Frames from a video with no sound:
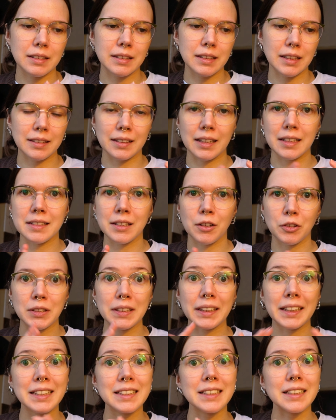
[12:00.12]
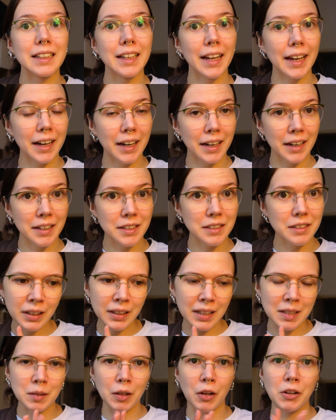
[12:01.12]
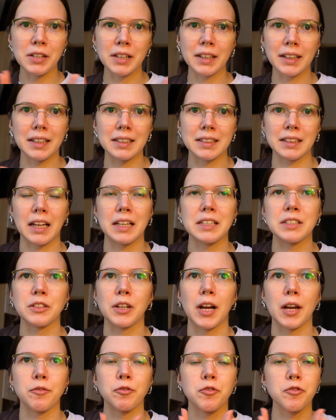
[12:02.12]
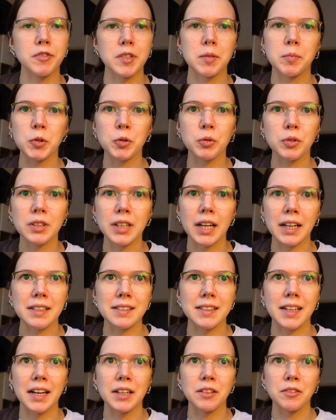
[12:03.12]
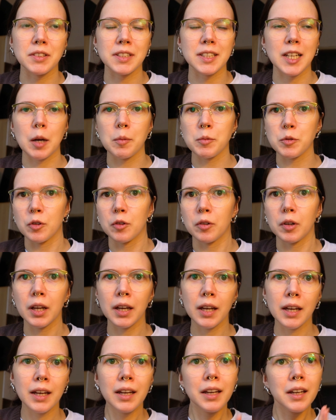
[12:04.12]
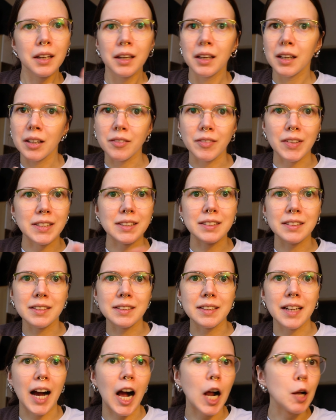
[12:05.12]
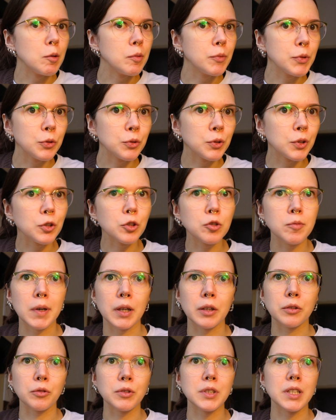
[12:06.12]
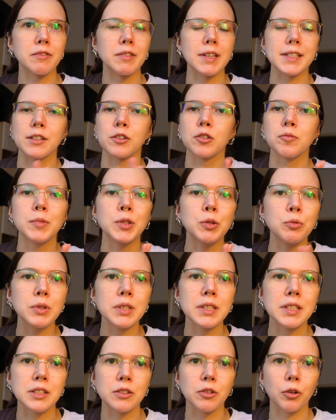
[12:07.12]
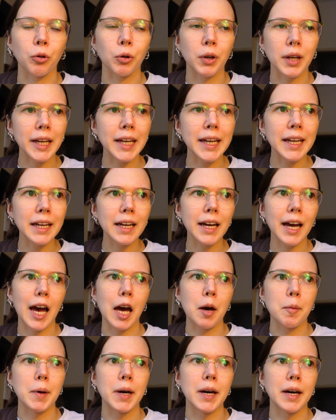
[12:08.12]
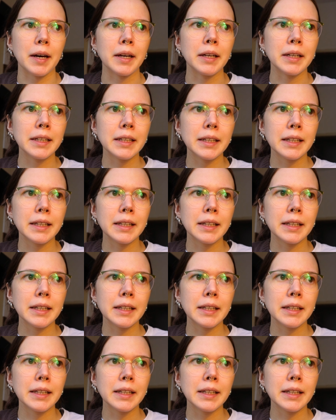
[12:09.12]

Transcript: das Ganze auch die richtige Länge hat. Das, soll, das Ganze soll halt 15 Minuten lang sein und ich glaube, so ein, weiß ich nicht, eine halbe Minute drüber oder drunter, vielleicht eine Minute ist noch okay, aber